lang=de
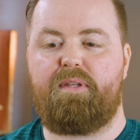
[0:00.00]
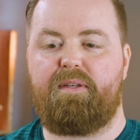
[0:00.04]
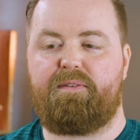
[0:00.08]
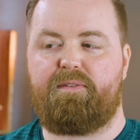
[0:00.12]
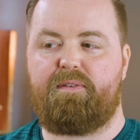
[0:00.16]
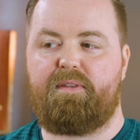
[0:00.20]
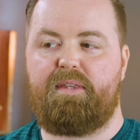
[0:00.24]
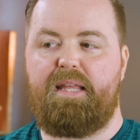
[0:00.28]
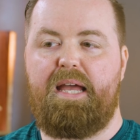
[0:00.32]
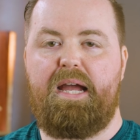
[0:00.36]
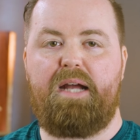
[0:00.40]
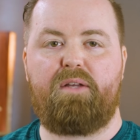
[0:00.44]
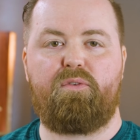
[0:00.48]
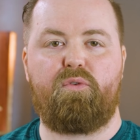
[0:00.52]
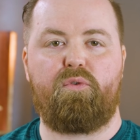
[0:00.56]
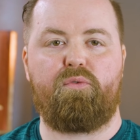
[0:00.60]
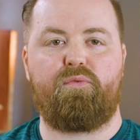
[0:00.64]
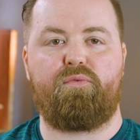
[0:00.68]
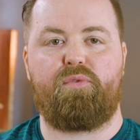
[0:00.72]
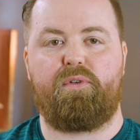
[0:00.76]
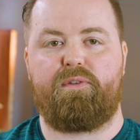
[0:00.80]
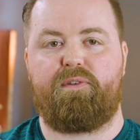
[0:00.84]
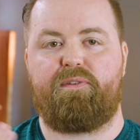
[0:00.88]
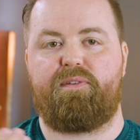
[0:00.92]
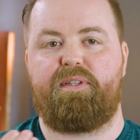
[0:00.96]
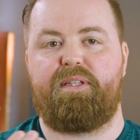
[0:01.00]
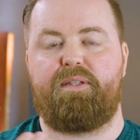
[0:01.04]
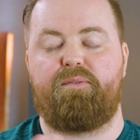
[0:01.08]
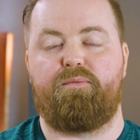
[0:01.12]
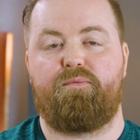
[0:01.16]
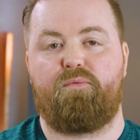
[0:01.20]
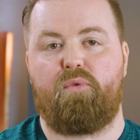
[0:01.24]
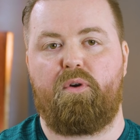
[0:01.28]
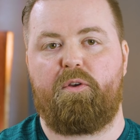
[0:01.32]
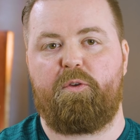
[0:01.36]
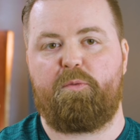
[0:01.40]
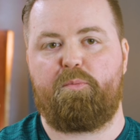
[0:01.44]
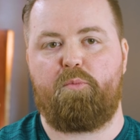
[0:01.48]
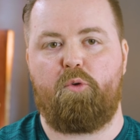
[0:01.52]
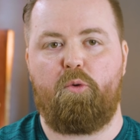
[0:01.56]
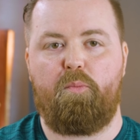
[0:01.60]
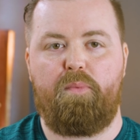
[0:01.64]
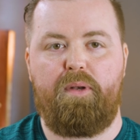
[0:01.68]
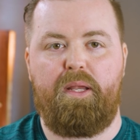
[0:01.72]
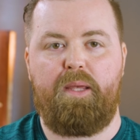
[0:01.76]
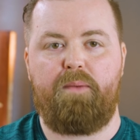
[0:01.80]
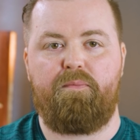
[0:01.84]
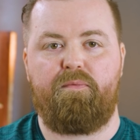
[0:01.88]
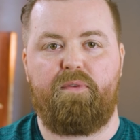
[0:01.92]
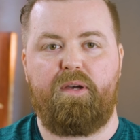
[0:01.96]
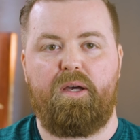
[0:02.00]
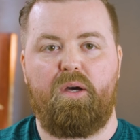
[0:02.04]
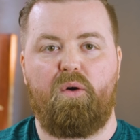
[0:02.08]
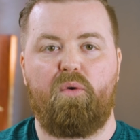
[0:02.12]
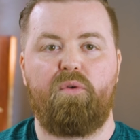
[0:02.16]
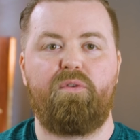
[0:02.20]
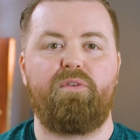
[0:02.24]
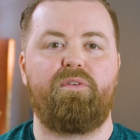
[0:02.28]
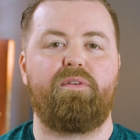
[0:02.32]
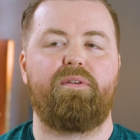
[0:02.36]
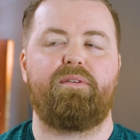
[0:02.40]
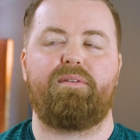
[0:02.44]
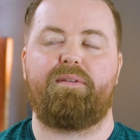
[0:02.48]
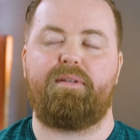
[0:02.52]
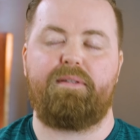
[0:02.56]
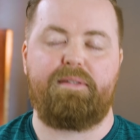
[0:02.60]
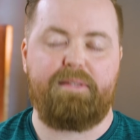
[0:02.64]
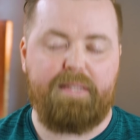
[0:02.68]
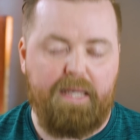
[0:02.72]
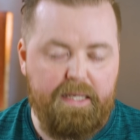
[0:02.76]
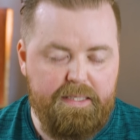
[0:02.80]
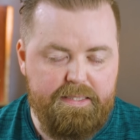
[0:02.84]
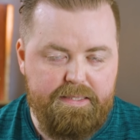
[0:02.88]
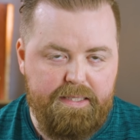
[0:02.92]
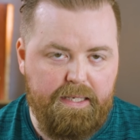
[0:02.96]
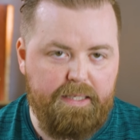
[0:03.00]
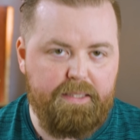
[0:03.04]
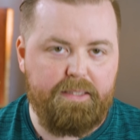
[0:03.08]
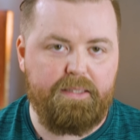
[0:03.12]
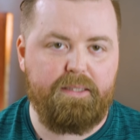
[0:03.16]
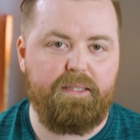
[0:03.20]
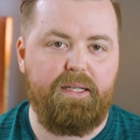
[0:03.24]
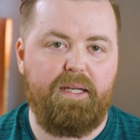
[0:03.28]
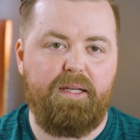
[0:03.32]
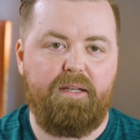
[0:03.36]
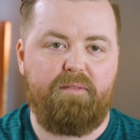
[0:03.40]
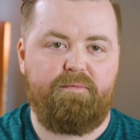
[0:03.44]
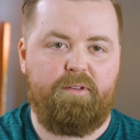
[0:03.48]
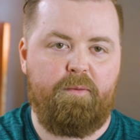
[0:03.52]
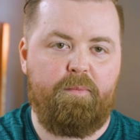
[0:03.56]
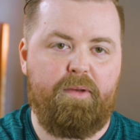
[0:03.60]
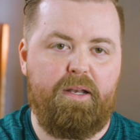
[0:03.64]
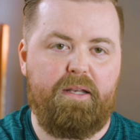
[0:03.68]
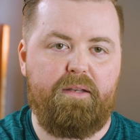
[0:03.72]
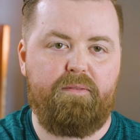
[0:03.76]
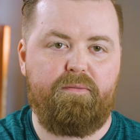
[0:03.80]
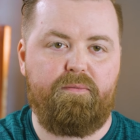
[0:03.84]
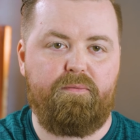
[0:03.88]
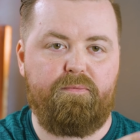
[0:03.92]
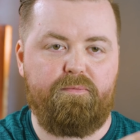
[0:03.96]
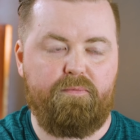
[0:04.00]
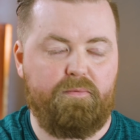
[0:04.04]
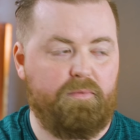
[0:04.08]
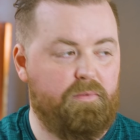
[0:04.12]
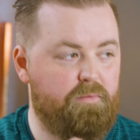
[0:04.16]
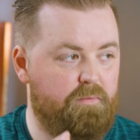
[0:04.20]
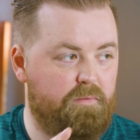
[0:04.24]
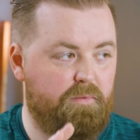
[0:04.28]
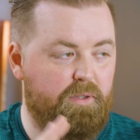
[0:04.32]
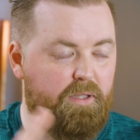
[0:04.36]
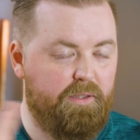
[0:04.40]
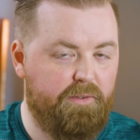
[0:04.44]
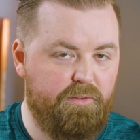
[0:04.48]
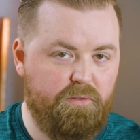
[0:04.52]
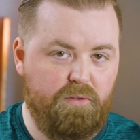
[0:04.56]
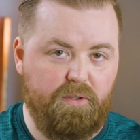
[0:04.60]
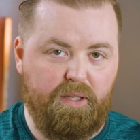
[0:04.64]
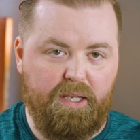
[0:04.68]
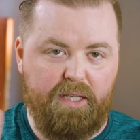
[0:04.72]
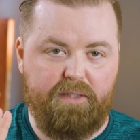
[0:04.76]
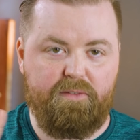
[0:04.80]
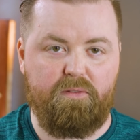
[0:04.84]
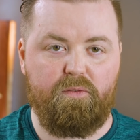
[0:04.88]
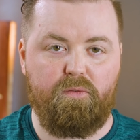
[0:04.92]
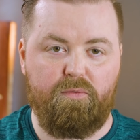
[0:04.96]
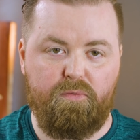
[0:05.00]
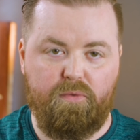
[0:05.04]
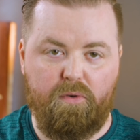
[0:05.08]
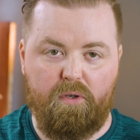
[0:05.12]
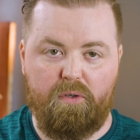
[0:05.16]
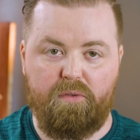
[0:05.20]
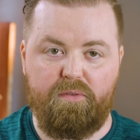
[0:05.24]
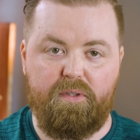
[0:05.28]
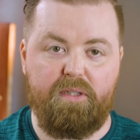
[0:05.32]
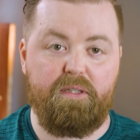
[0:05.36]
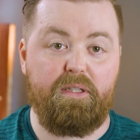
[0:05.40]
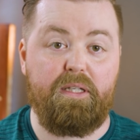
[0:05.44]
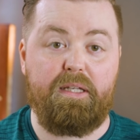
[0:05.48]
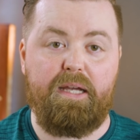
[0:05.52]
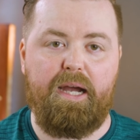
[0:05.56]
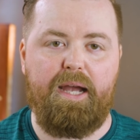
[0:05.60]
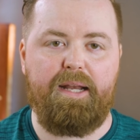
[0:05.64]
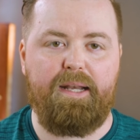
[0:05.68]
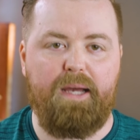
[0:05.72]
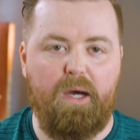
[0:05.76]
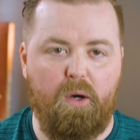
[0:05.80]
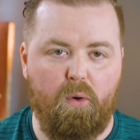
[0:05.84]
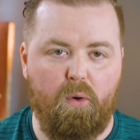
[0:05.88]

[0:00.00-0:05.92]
das nachzuvollziehen, wo das Problem war. Und Tatsache, wenn man links und rechts und vorne und hinten kein